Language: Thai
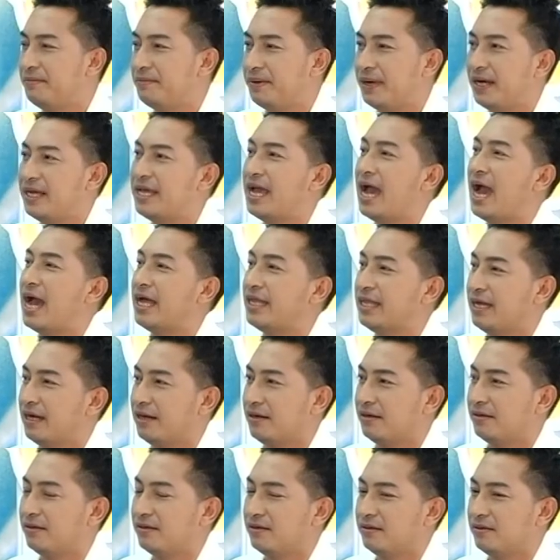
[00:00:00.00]
ภรรยาเนี่ย
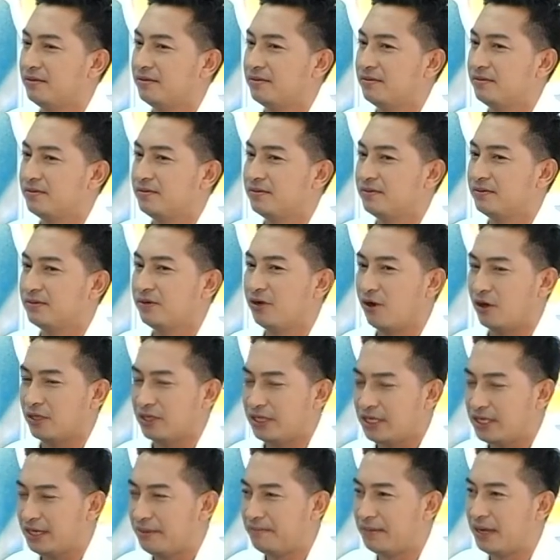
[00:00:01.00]
ก่อน
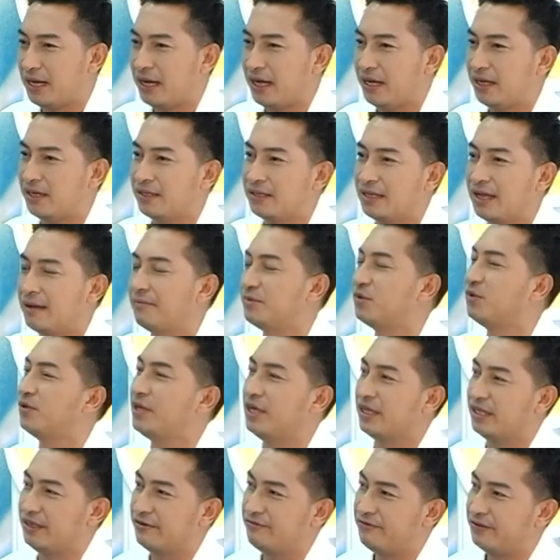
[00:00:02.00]
ที่จะมาทำธุรกิ
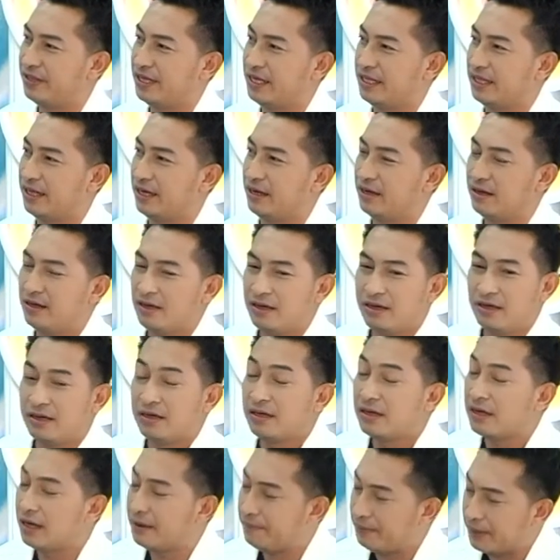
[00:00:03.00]
จกิฟฟรีเนี่ยค
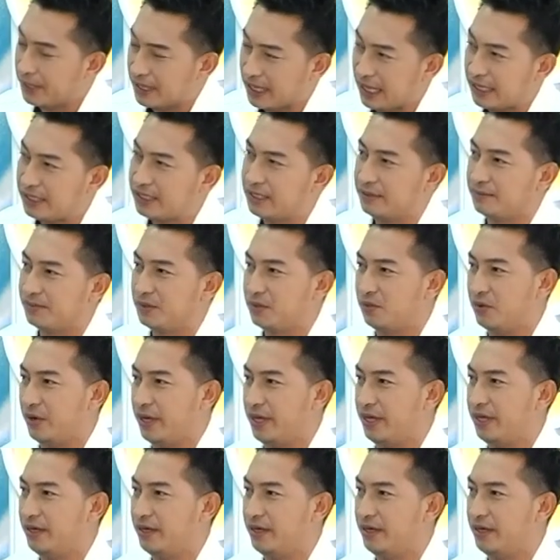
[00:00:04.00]
เคยเปิดร้านเสริมสวย